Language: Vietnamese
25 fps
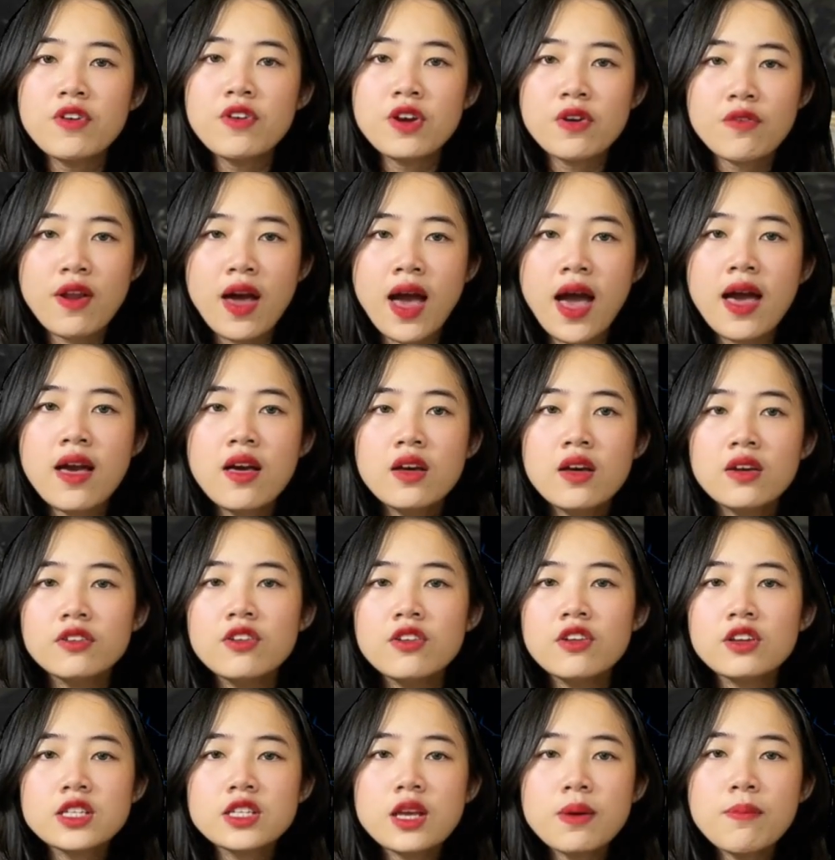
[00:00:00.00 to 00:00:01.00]
Vera
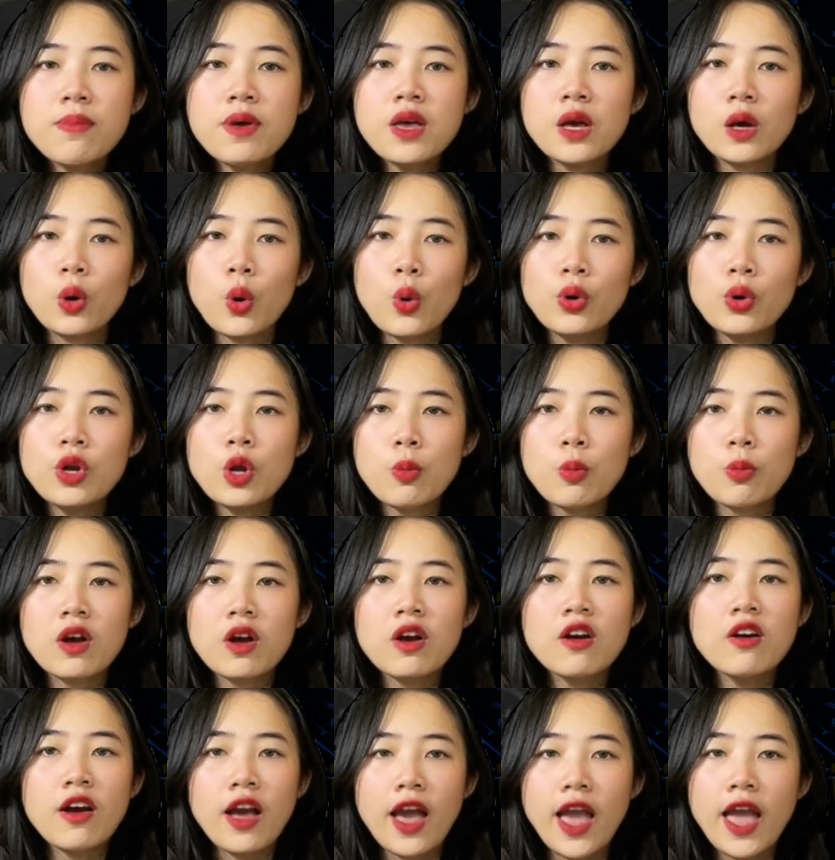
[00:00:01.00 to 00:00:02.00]
được trang bị khối động
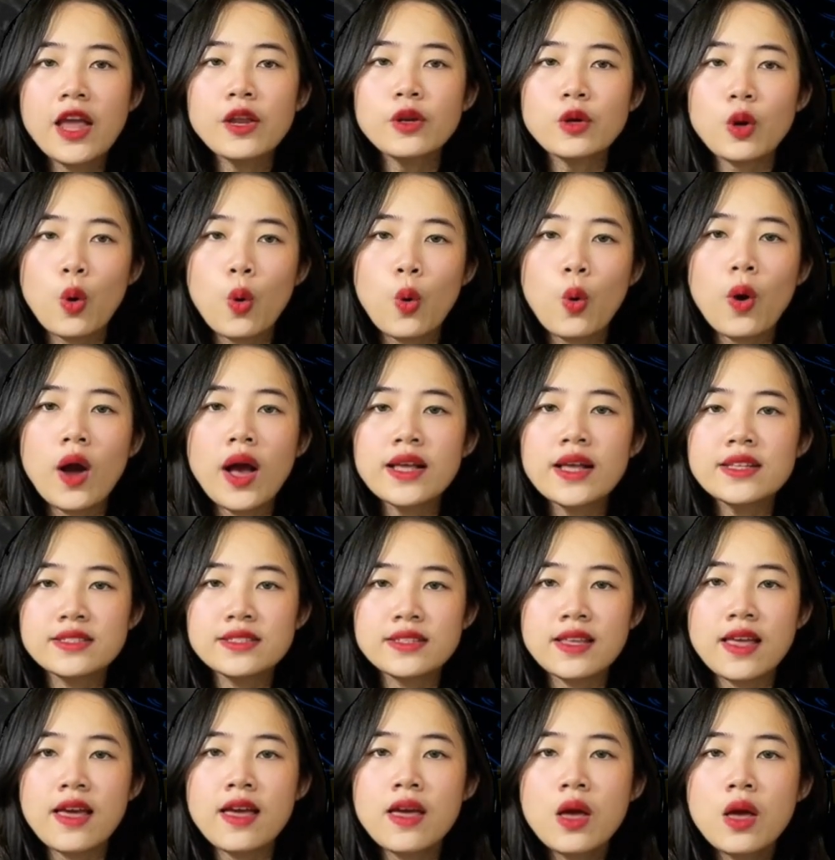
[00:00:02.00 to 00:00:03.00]
cơ SOHC
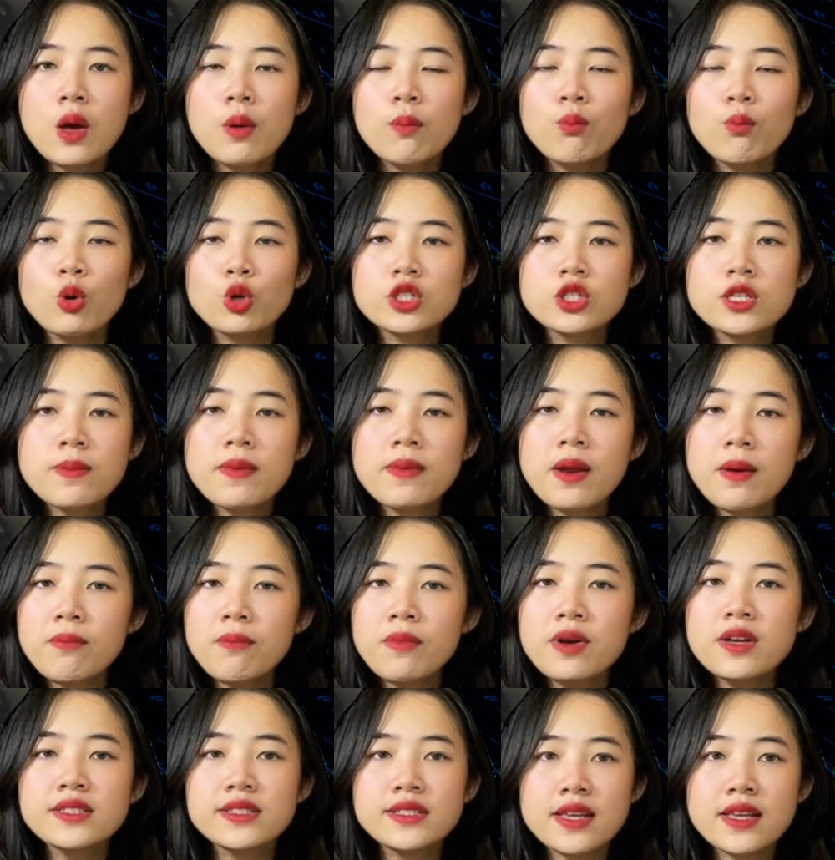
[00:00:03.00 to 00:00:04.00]

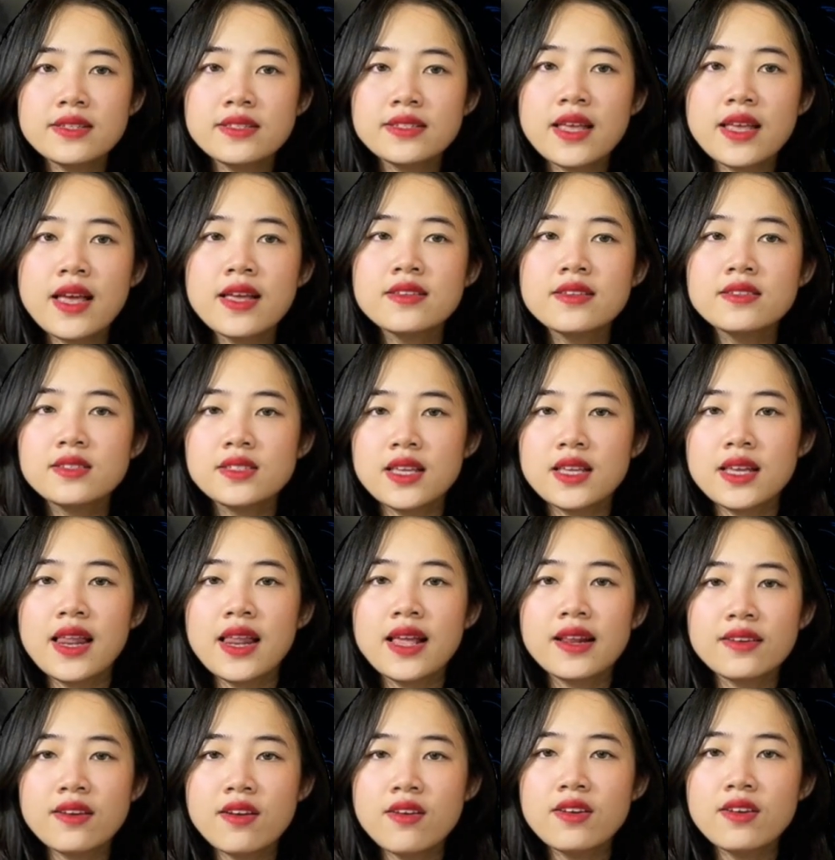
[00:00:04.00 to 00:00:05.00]
150cc xi
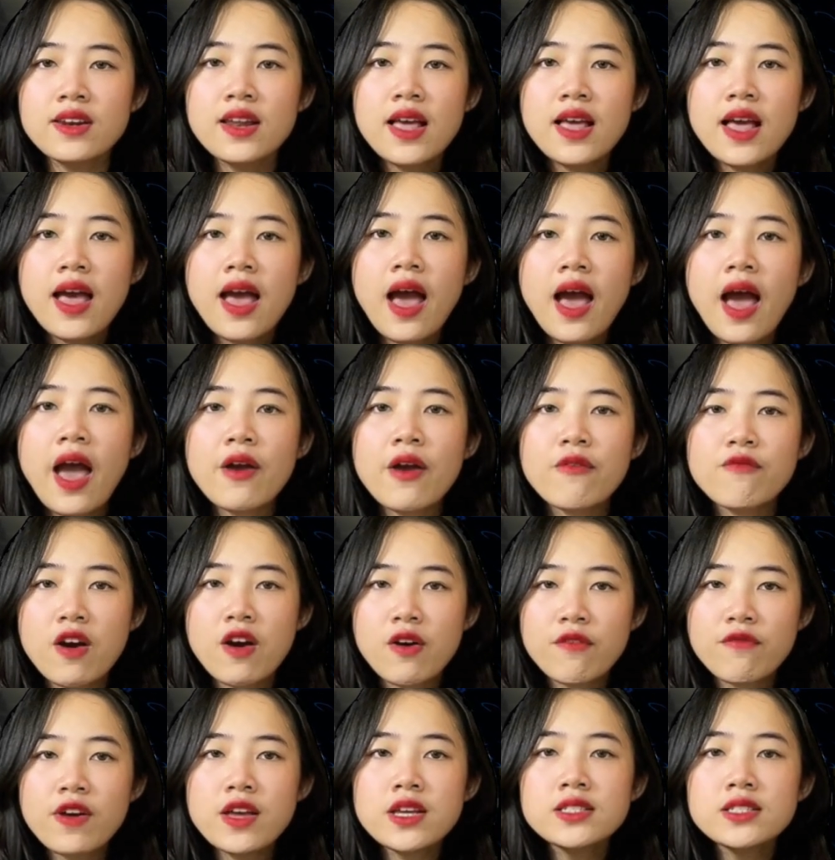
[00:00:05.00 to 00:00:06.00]
lanh đơn, hai
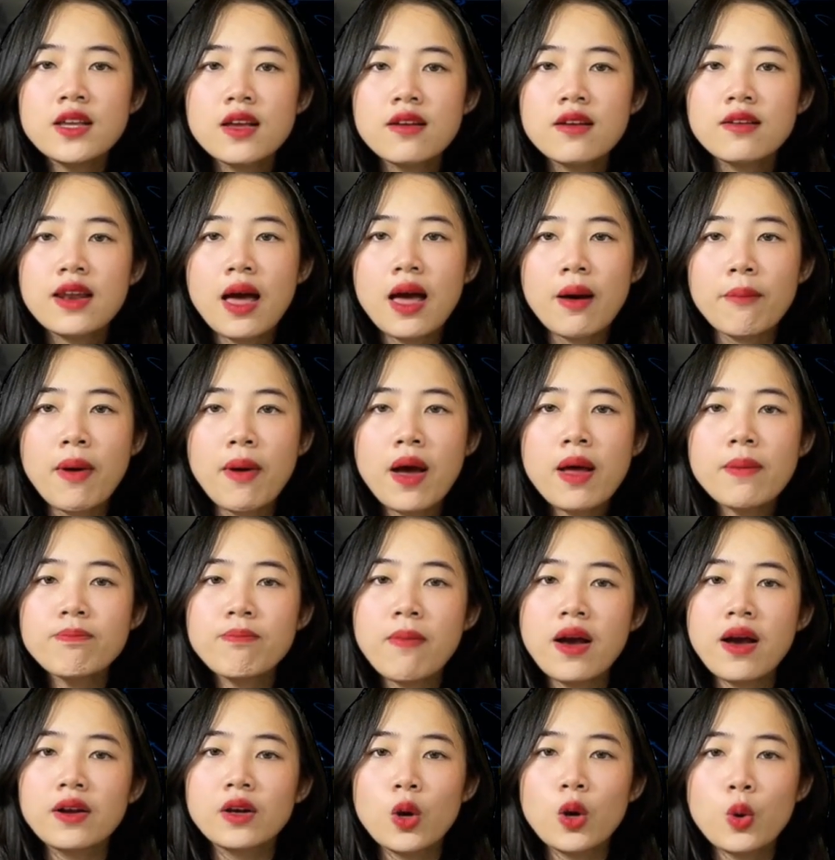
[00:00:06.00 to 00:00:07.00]
valves làm mát
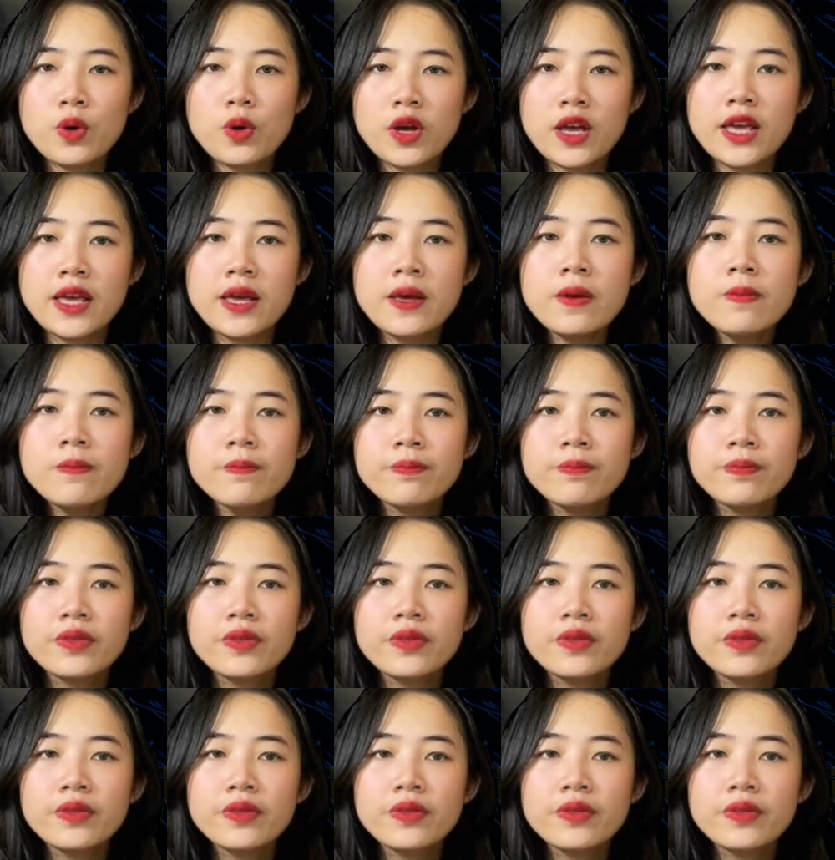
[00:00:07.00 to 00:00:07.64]
bằng không khí.